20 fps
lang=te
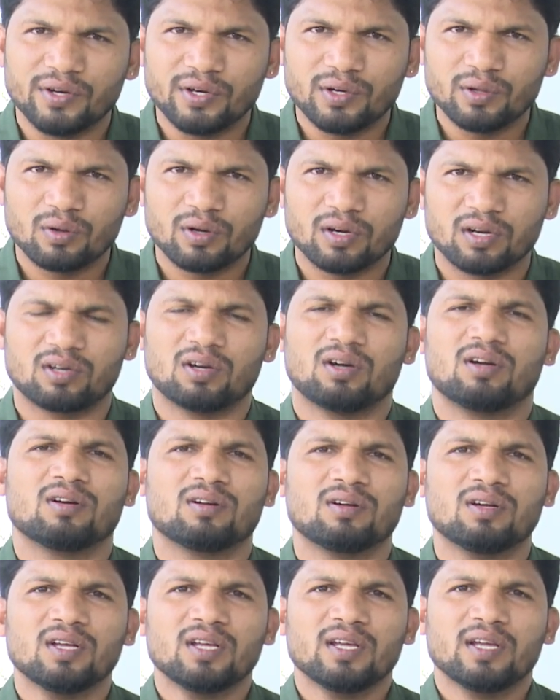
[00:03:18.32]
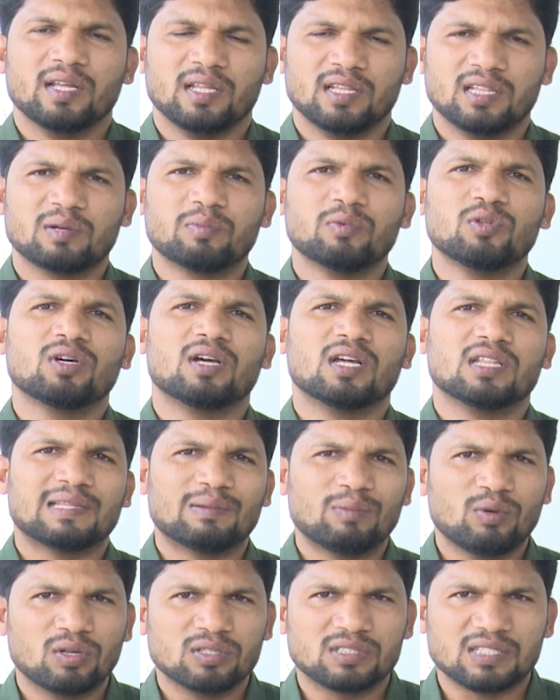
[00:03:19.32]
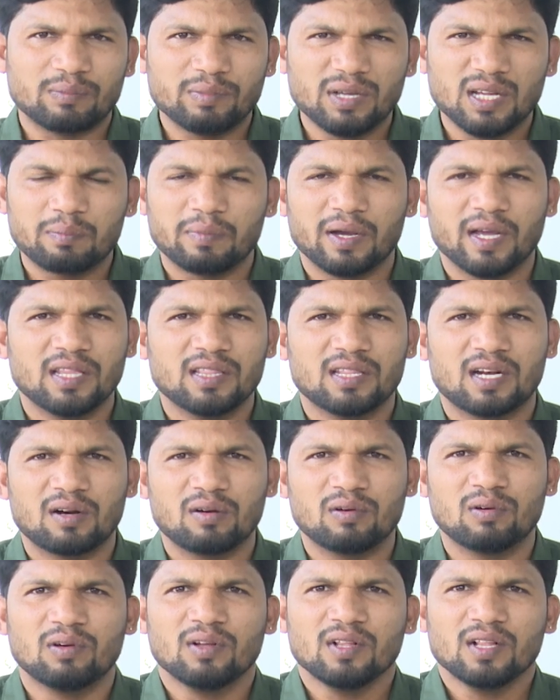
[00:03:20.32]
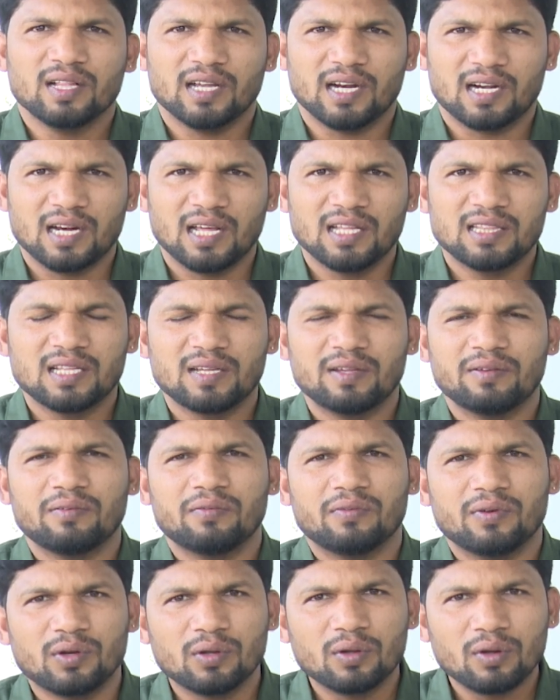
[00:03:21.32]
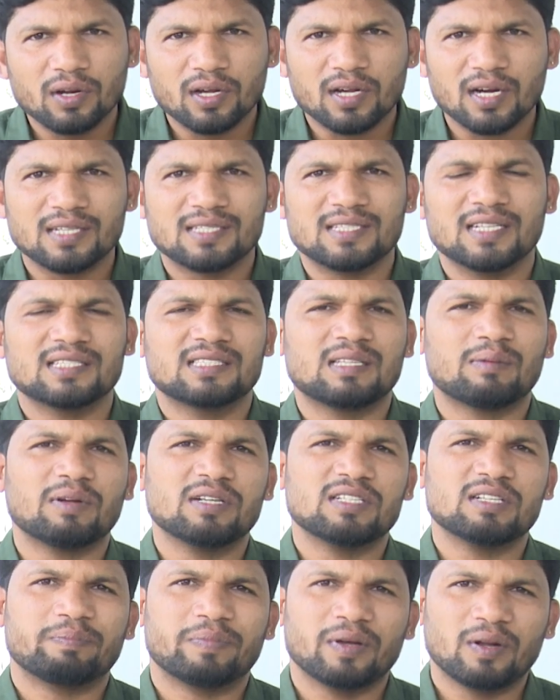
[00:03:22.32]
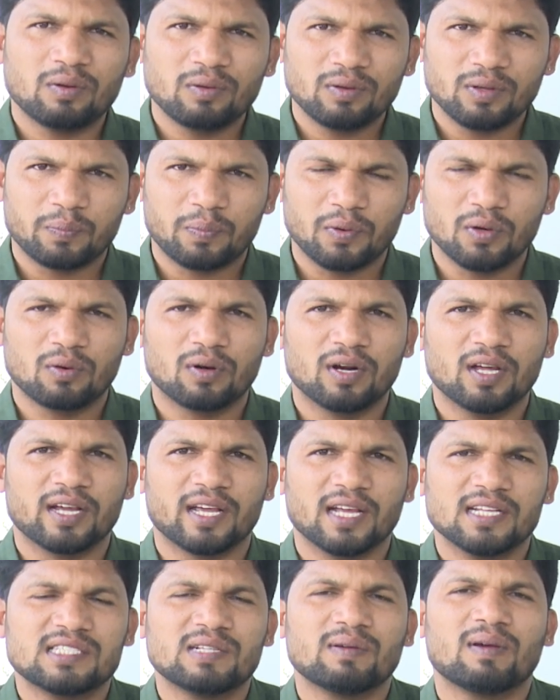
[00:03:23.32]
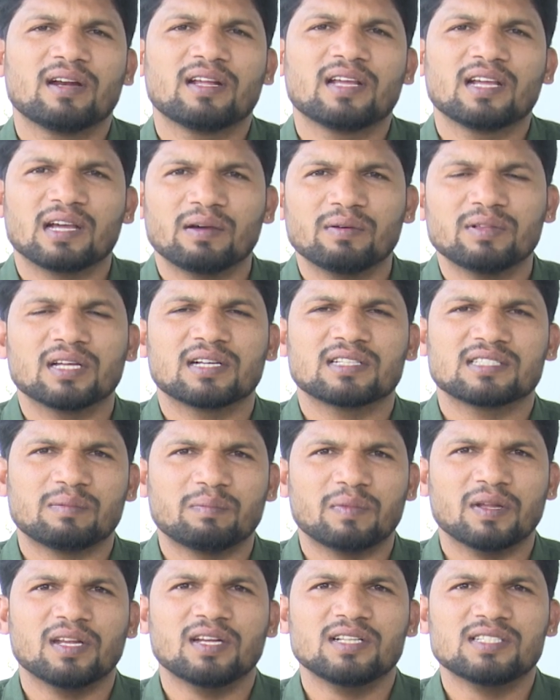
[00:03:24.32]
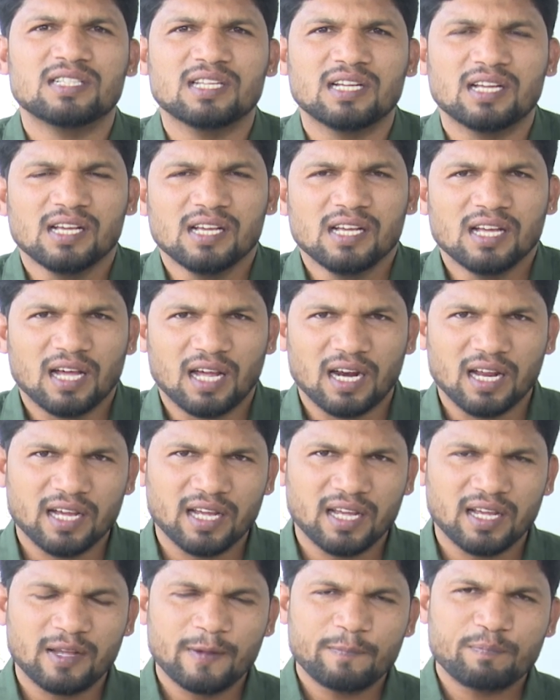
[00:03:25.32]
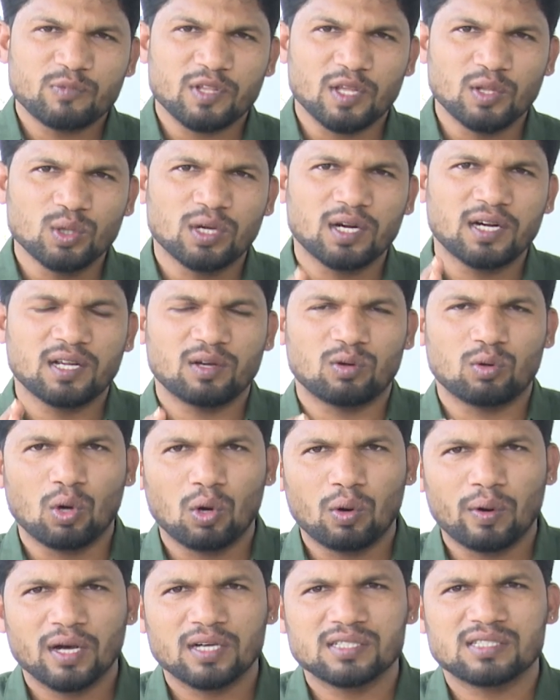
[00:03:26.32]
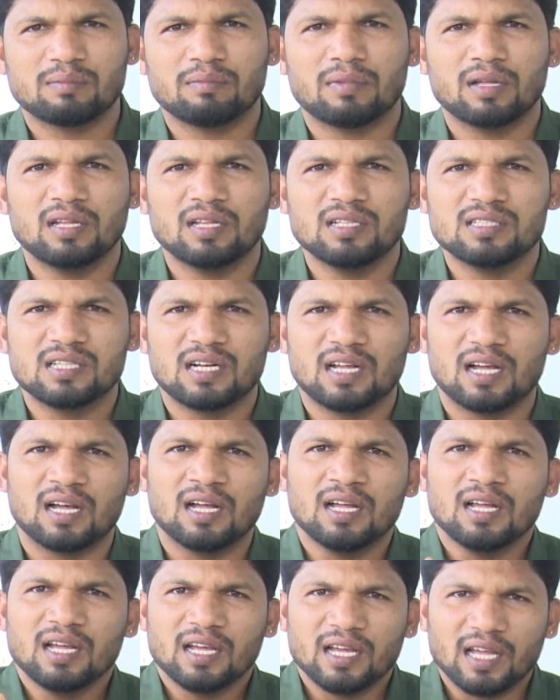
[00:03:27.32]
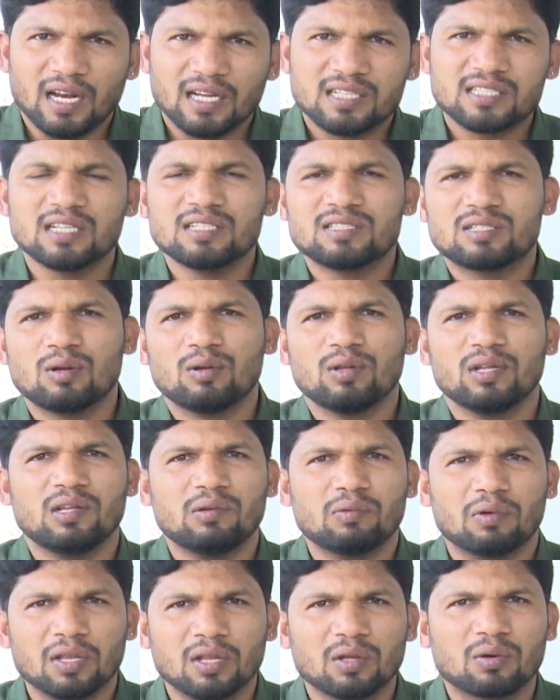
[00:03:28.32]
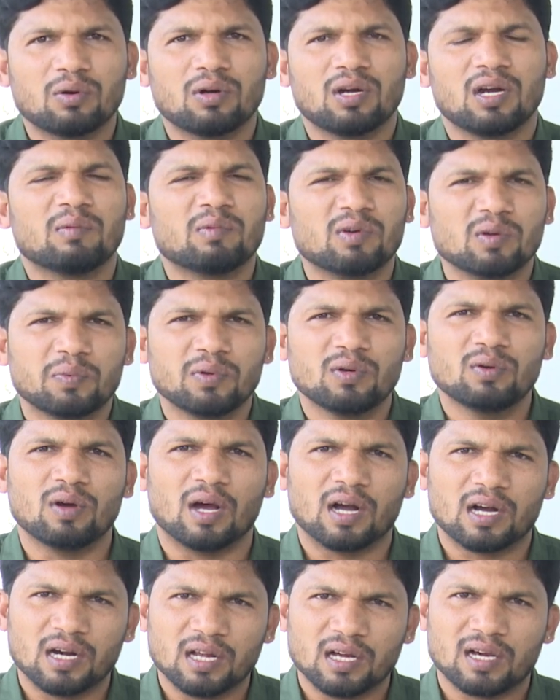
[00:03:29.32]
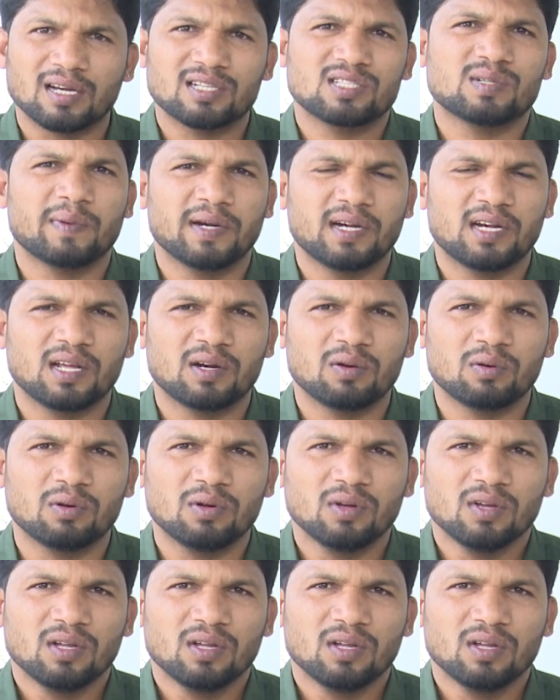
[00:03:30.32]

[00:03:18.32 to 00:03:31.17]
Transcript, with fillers: వీడియో రికార్డు ఇంతకుముందు గతంలో సమీర్ మహేంద్రను ఎట్లయితే వీడియో రికార్డ్ చేస్తామని చెప్పారో ఇప్పుడు కూడా కేజ్రీవాల్కి కవితకు సంబంధించి అలాగే ఎందుకంటే గోవాకు సంబంధించిన ఎలక్షన్స్లో ఈ వంద కోట్ల ముడుపులు అక్కడ ఖర్చు పెట్టారు